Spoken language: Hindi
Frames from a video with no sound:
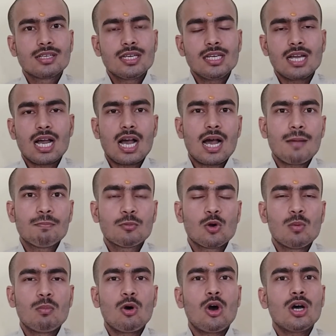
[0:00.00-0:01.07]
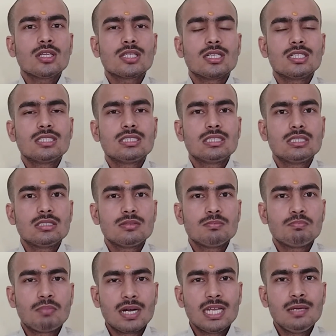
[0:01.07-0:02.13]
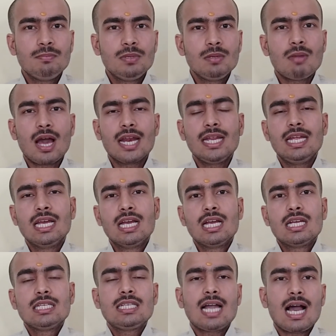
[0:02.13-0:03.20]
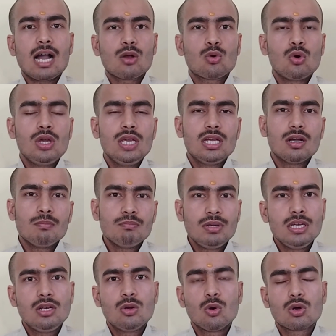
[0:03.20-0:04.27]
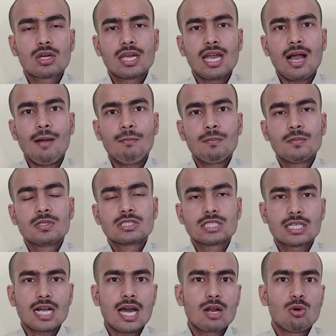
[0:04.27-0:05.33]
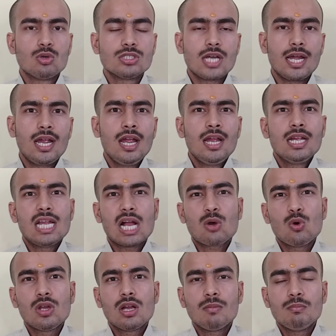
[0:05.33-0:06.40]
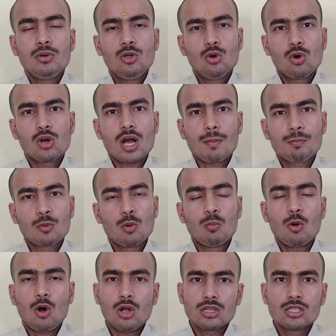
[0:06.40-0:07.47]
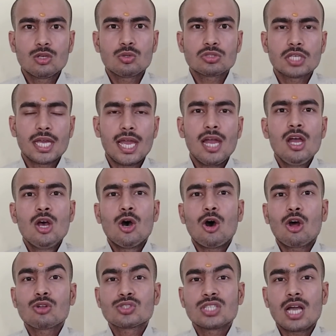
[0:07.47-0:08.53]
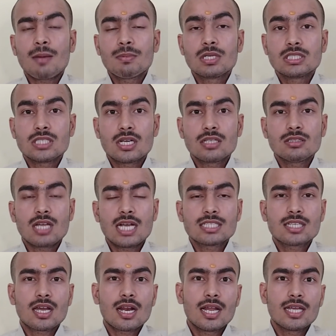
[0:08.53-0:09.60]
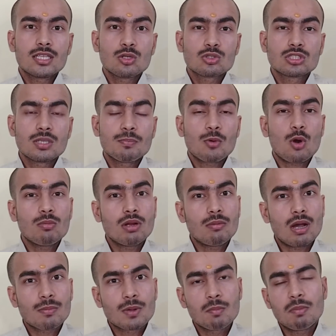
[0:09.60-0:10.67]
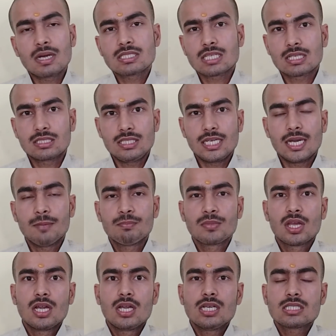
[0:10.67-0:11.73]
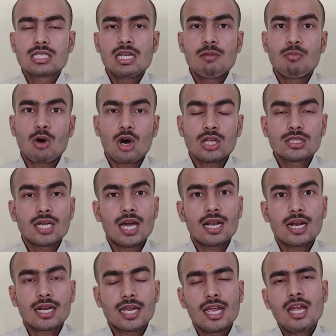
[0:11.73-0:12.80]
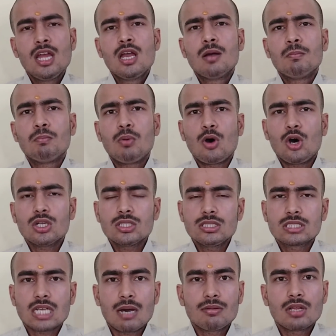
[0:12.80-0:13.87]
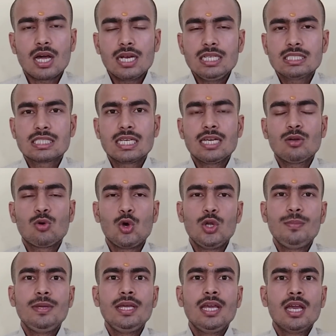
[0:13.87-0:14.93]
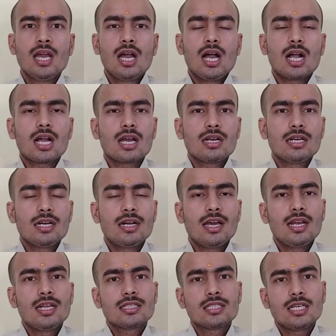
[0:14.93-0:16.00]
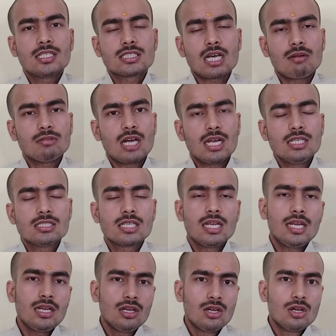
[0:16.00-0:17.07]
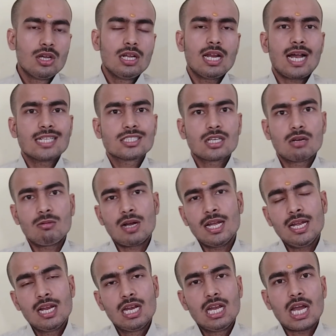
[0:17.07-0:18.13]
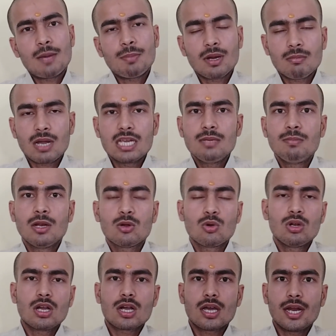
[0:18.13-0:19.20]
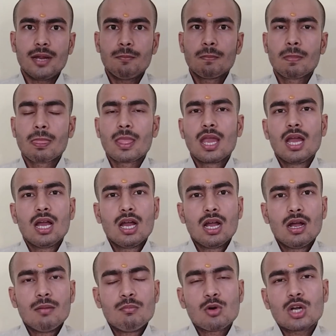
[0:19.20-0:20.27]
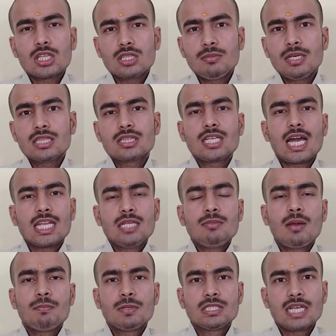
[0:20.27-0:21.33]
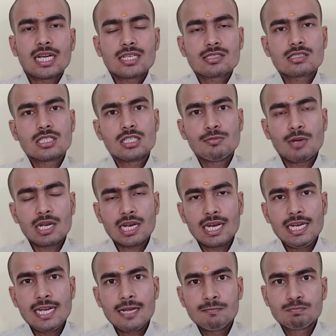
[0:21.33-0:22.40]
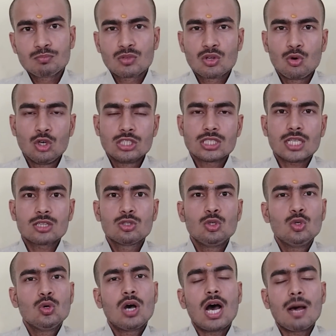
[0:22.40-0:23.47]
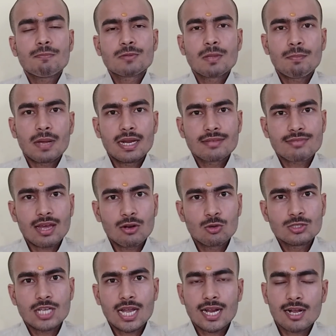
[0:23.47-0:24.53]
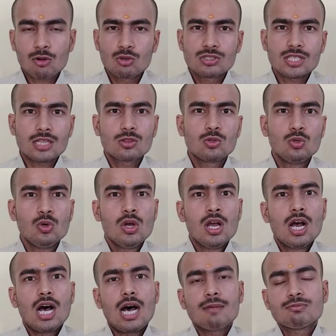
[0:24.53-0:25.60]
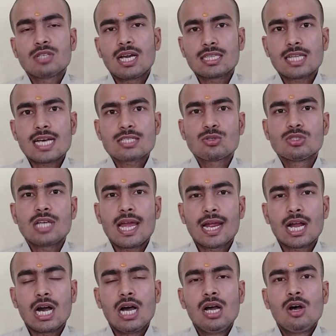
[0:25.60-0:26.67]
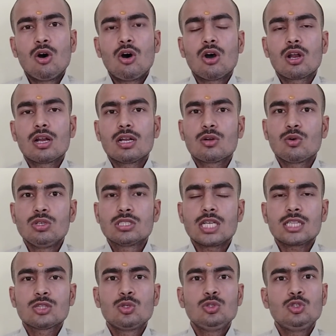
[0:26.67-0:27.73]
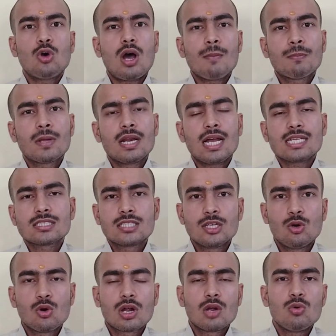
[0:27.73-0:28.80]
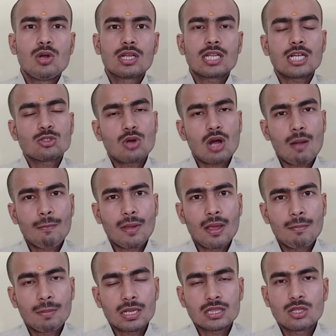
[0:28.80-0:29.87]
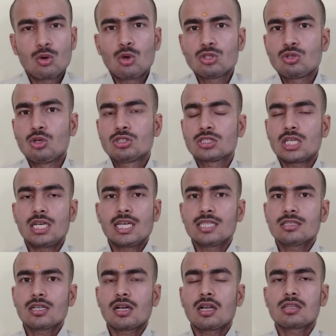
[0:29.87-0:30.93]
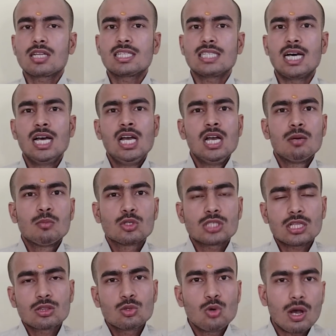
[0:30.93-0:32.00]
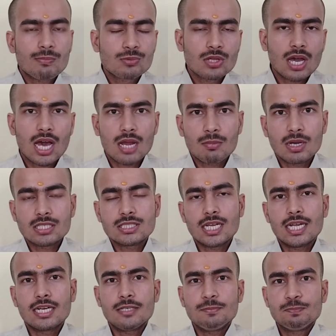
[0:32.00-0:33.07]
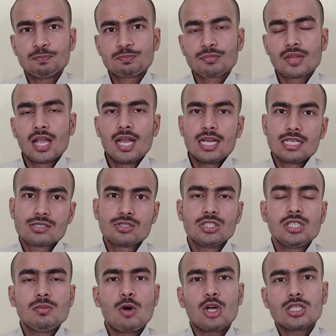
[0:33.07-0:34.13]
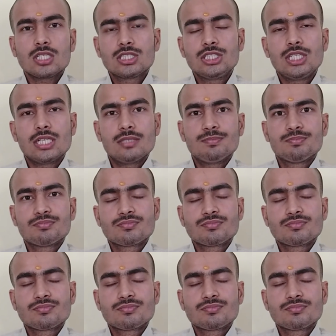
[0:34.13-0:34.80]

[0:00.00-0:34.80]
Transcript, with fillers: से आपको बहुत बड़ी बीमारी या कोई गंभीर रोग के आप शिकार हो जाएं या कोई गंभीर रोग आपको बहुत दिनों से है और उसे आप नज़रअंदाज कर रहे थे उससे प्रॉब्लम आपकी बढ़ सकती है इसलिए बहुत ध्यान रखें बहुत ही सावधानी से कोई भी अगर निर्णय लेते हैं सावधानी से लें इलाज करवाएं लापरवाही बिल्कुल ना करें मुकदमे इत्यादि में विजय की स्थिति बन रही है कोई शत्रु आपसे परेशान हो जाएगा कोई शत्रु आपसे हताश हो जाएगा और कोई शत्रु जो आपके रास्ते रोके हुए था जो आपके प्रति रोज़ रोज़ षडयंत्र करता था वो शत्रु आपसे हार मान जाएगा स्थिति बहुत अच्छी है